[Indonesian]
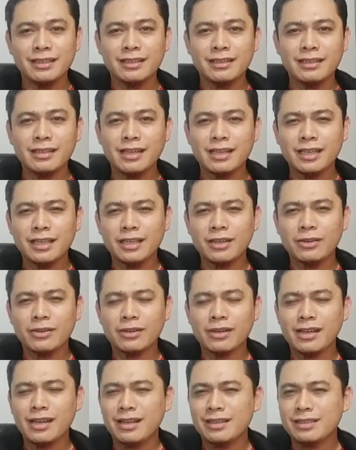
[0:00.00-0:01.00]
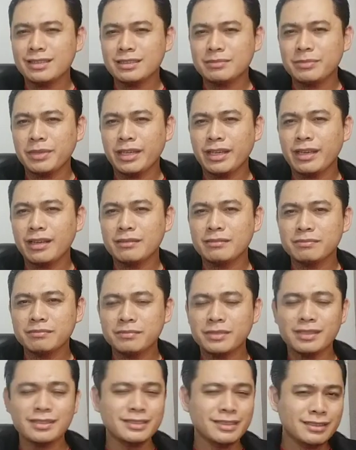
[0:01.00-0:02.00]
Dari organisme
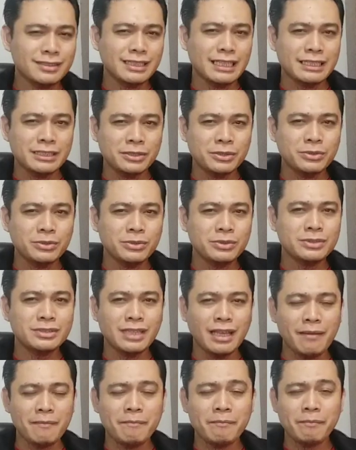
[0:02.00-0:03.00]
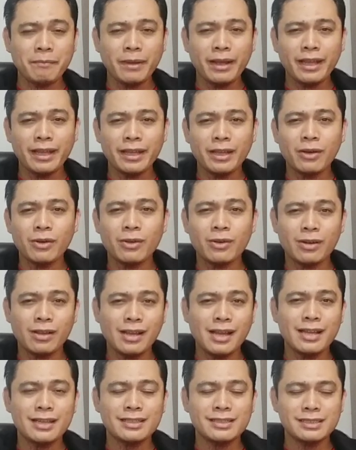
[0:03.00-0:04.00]
yang bersel satu sampai
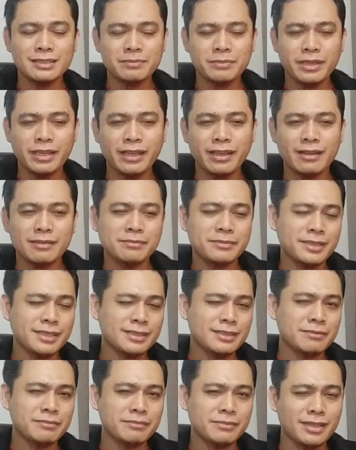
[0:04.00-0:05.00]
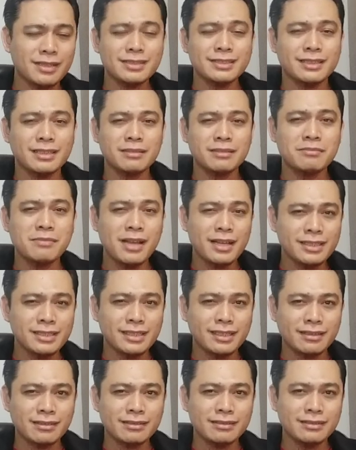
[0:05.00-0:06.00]
organisme yang bersel
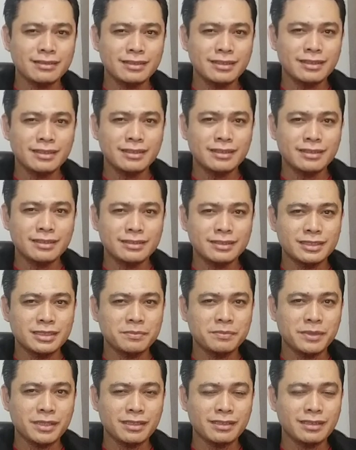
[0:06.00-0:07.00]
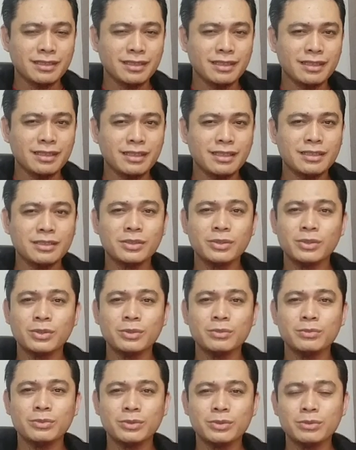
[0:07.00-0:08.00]
banyak seperti
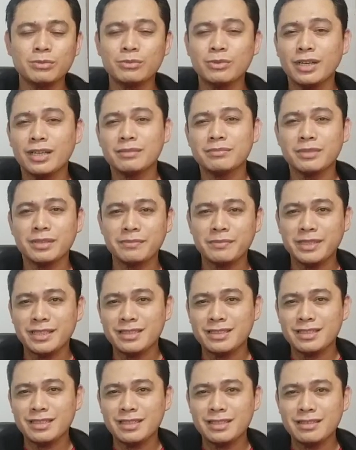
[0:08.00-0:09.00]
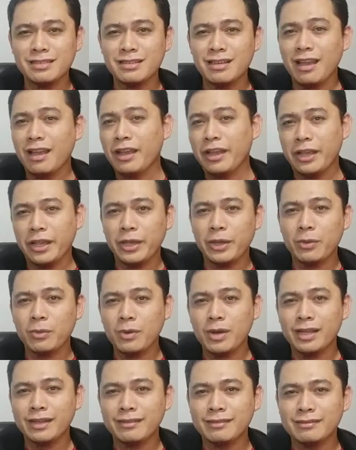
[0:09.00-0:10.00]
tumbuh-tumbuhan berbiji,
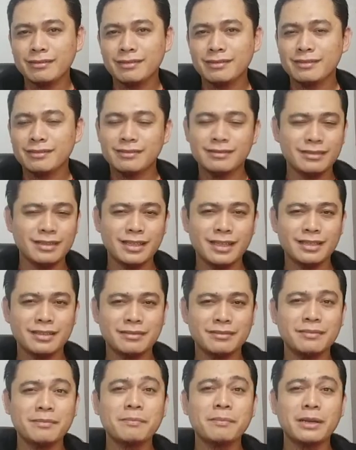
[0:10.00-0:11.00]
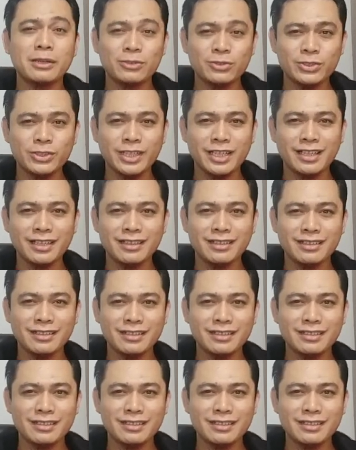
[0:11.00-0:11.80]
hewan, dan manusia.